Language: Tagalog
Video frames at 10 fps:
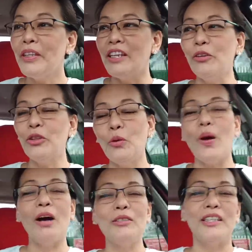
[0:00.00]

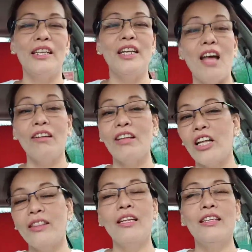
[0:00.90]
Natutuwa ako sa kanila, ang
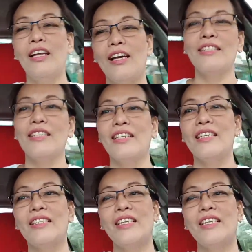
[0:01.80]
gaganda nila sis.